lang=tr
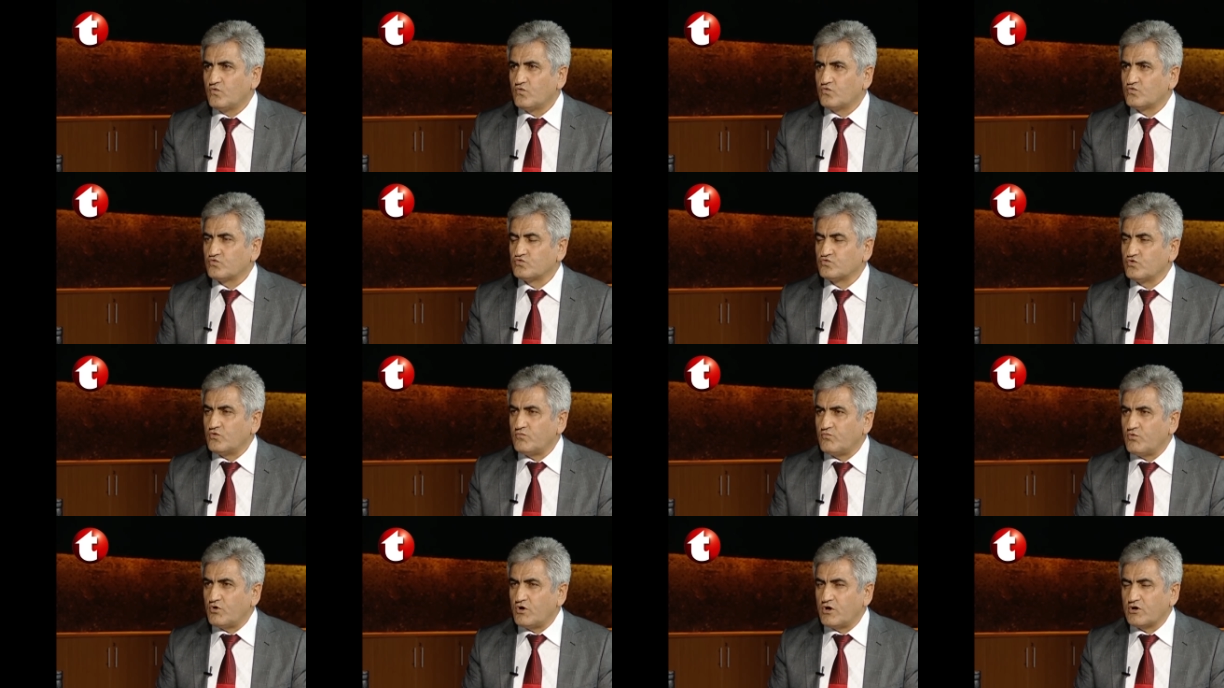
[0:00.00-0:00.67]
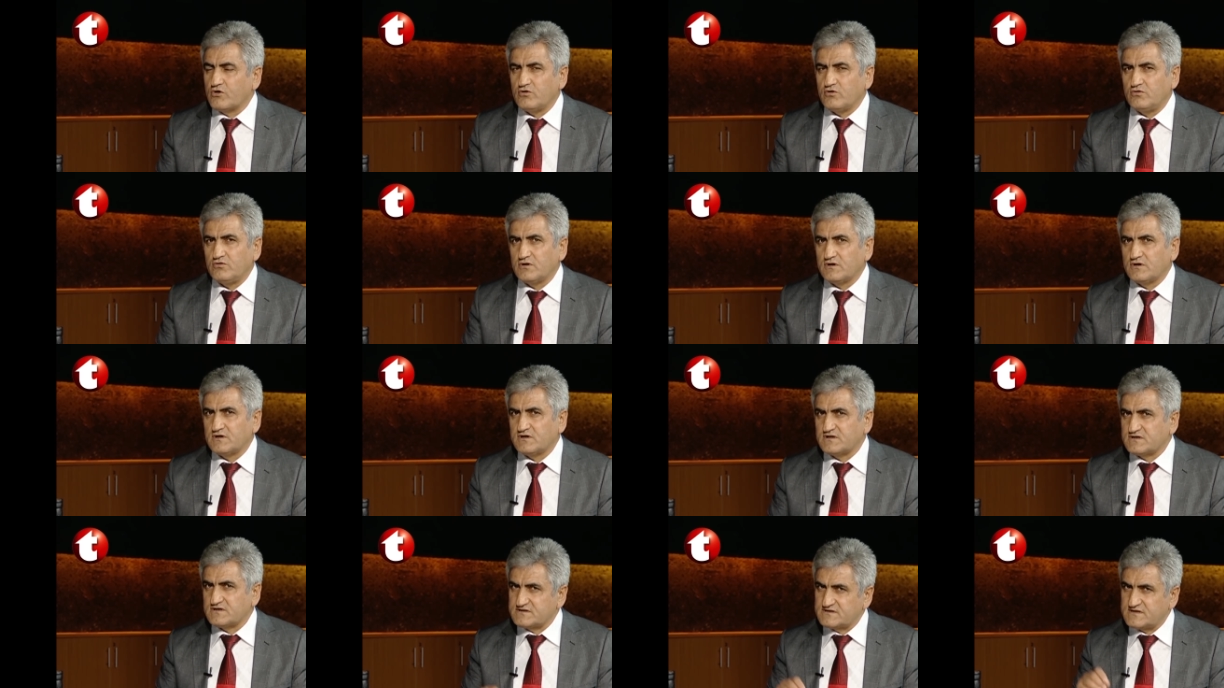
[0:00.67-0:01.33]
ruh molekülünün
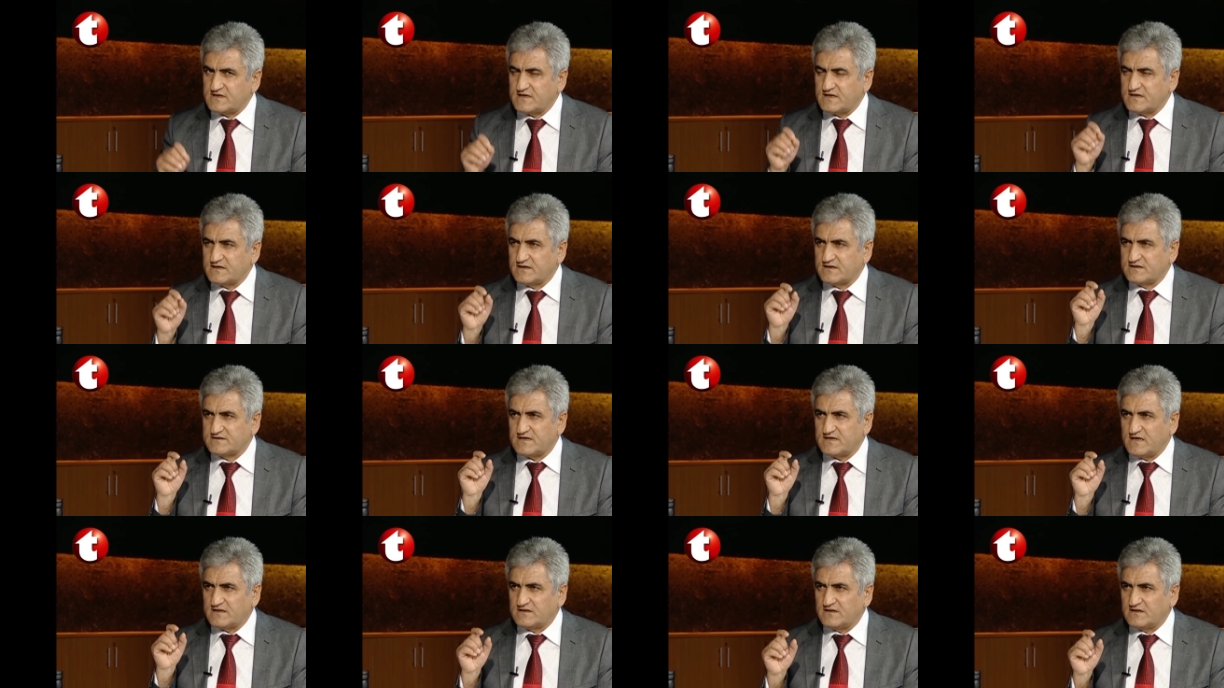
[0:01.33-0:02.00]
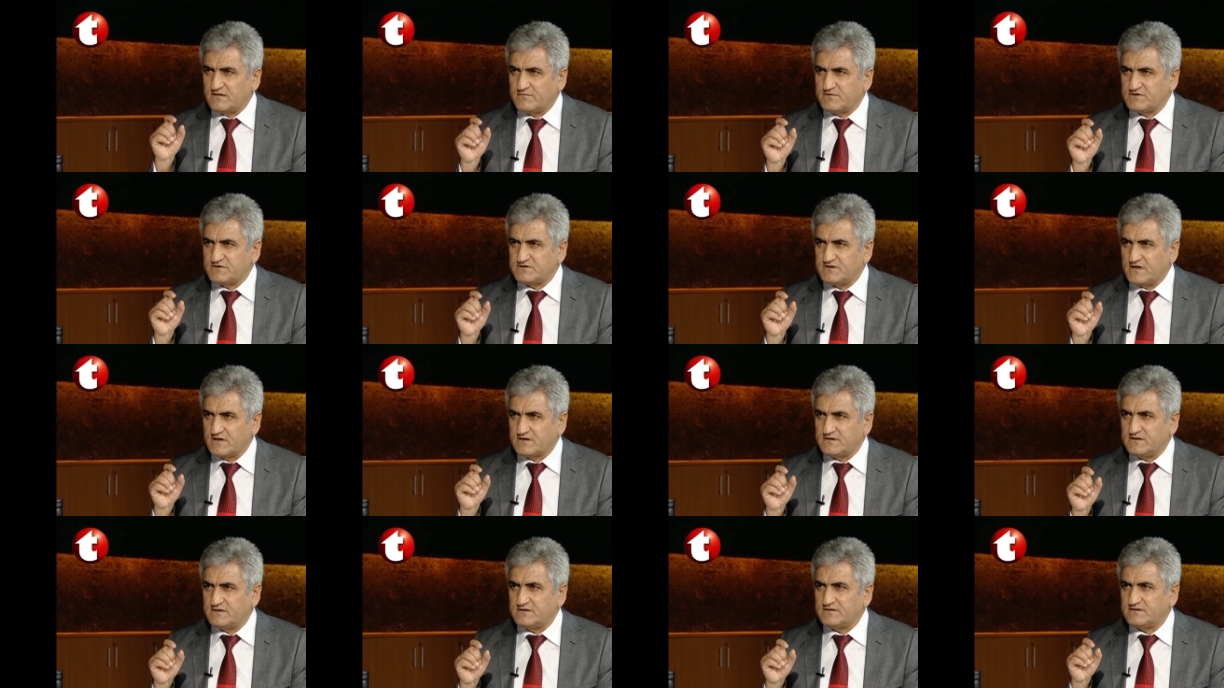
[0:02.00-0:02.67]
kısa kısaltılmış
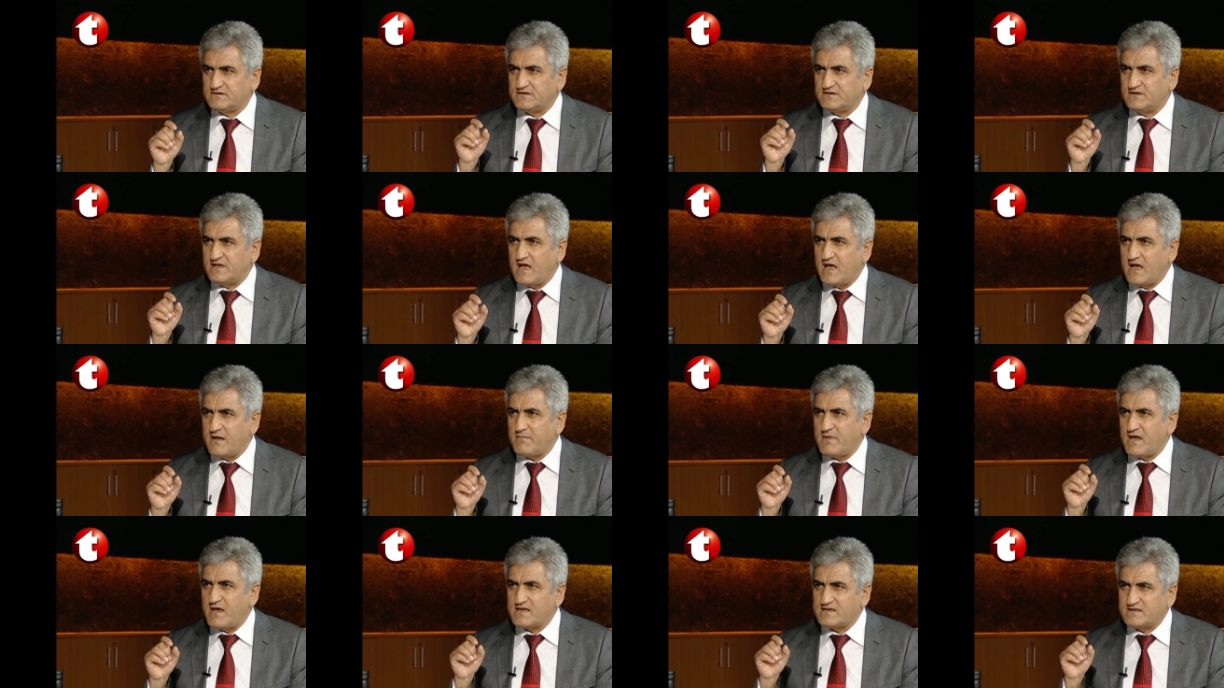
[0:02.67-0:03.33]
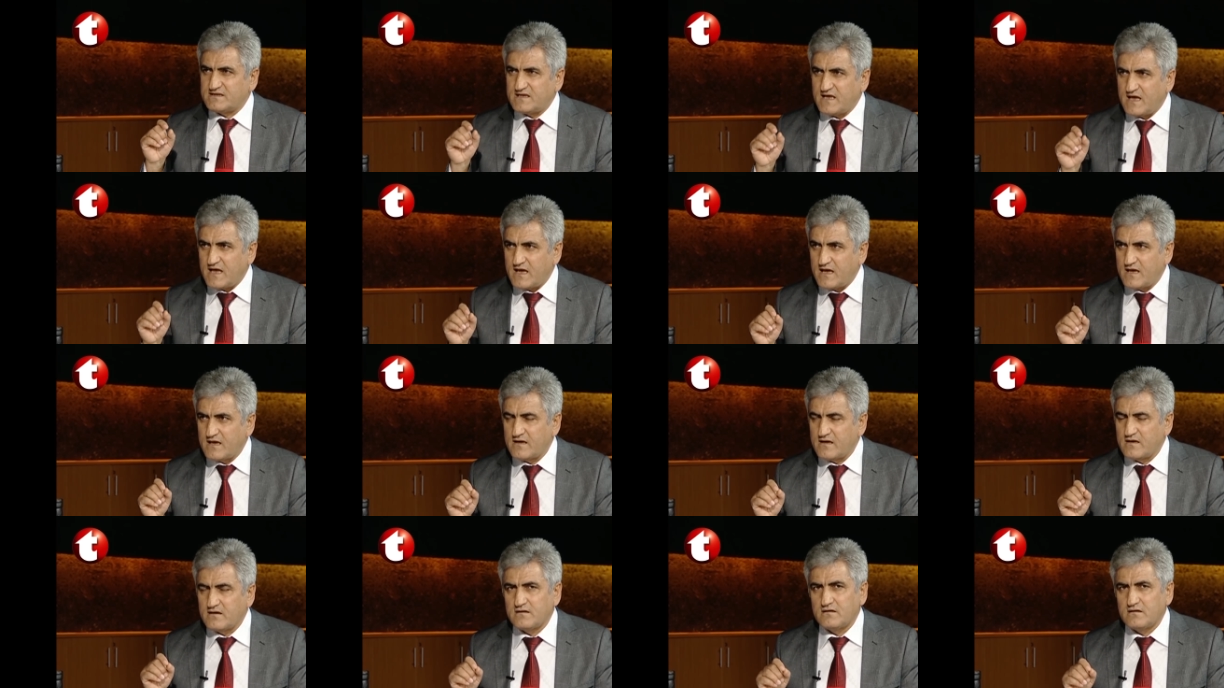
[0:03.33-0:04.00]
şekli DMT.
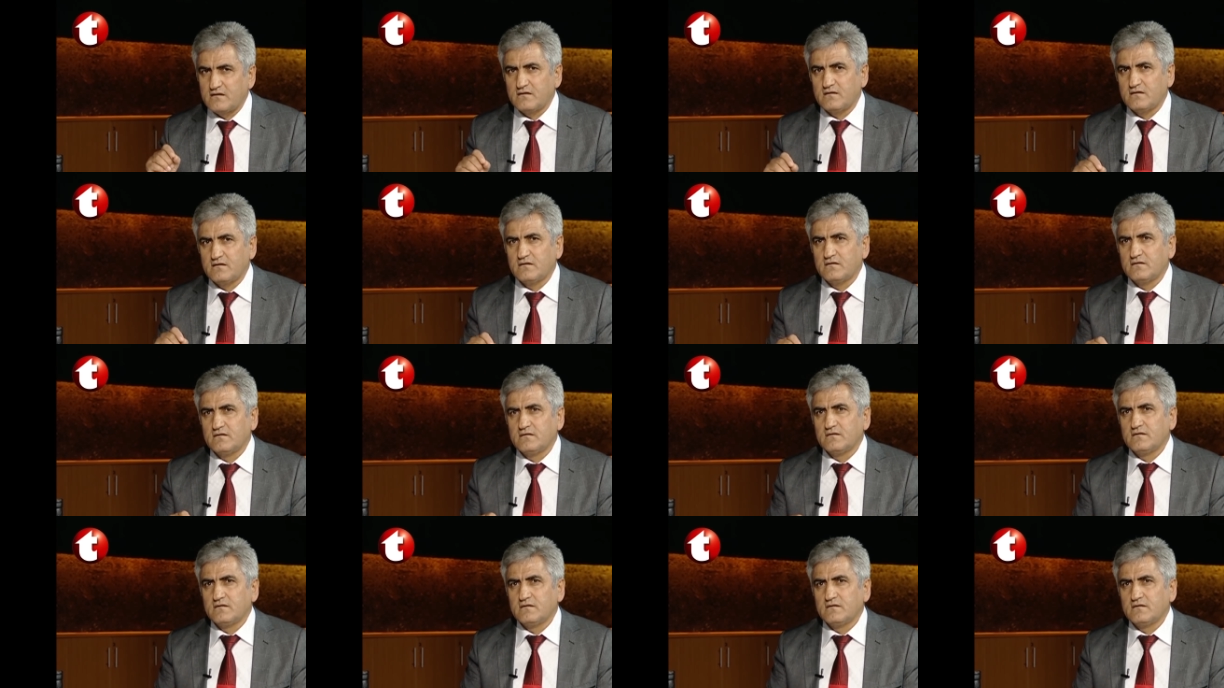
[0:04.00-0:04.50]
Evet.